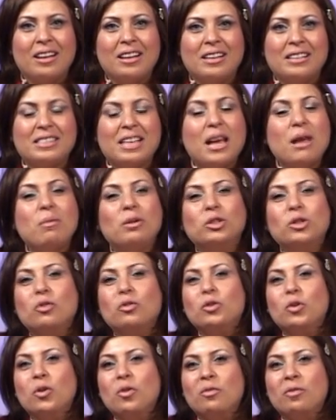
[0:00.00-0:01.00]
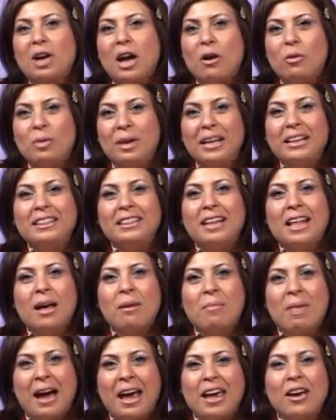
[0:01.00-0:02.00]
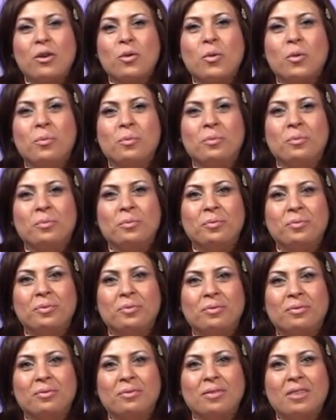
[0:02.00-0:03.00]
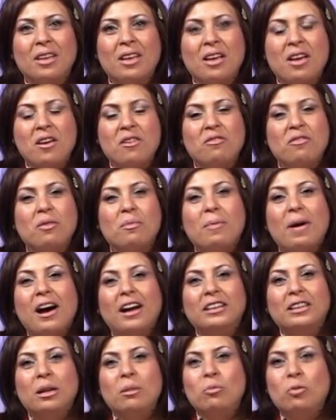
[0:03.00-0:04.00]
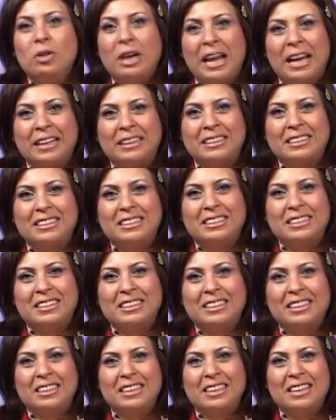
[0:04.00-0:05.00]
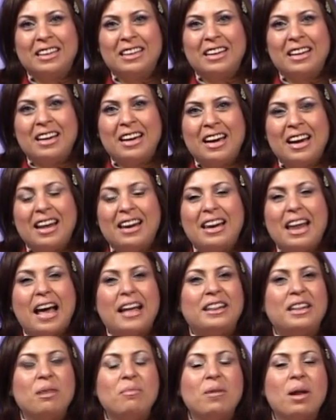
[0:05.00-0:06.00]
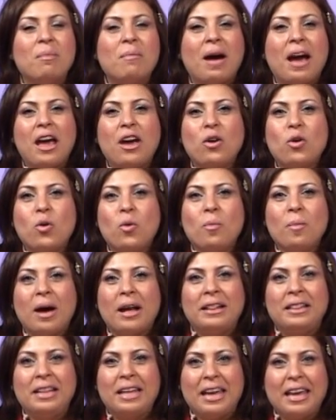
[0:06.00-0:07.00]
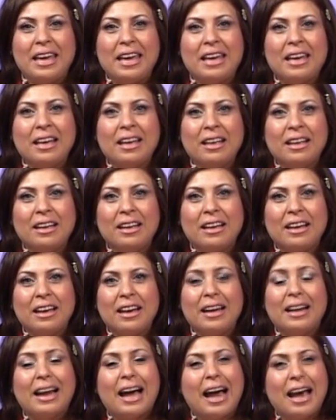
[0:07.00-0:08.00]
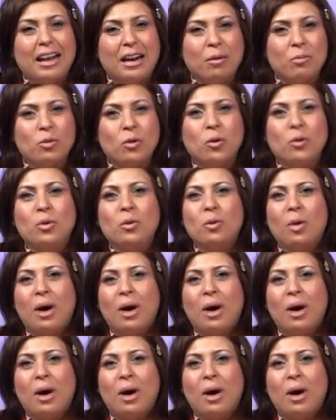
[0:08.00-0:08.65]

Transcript: زي ما شفتوا في جولتنا معاكم في بعض المولات اللي قدمنا معاكم قد ايه العالم كله